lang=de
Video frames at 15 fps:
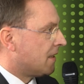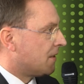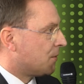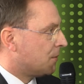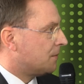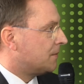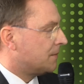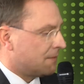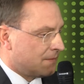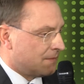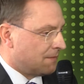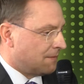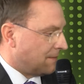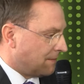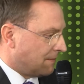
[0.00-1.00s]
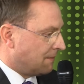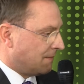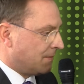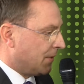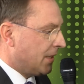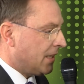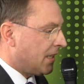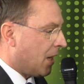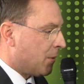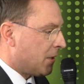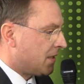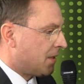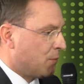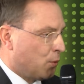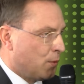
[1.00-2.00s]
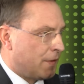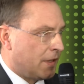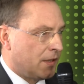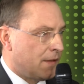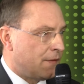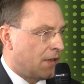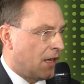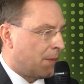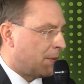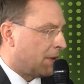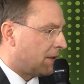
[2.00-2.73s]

Also, wie ich damals den Beruf ergriffen habe,